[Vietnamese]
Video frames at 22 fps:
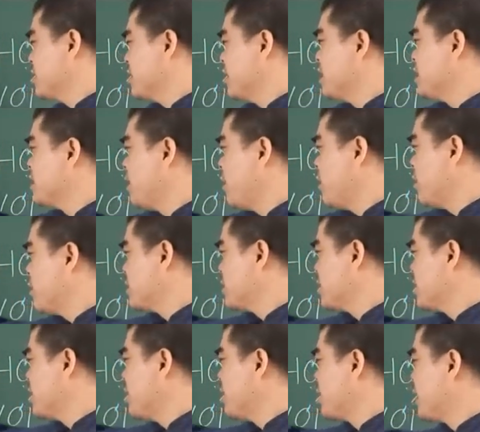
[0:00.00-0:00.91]
đinh dậu
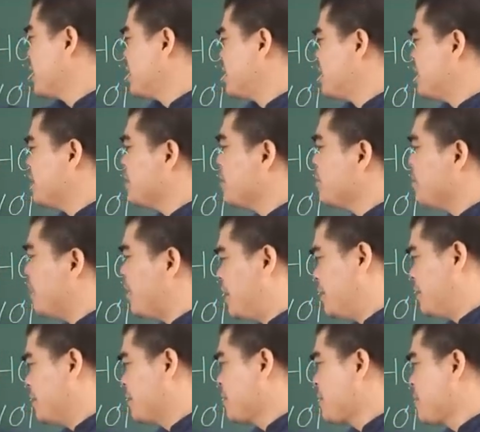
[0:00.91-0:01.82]
sinh năm
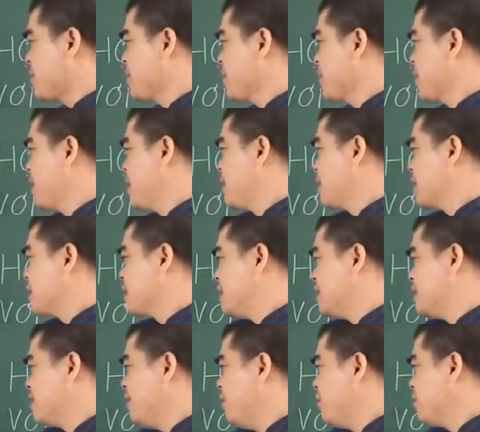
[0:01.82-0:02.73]
1957
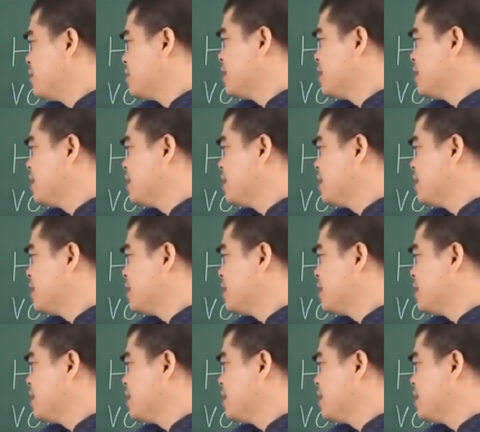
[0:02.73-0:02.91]
kỷ dậu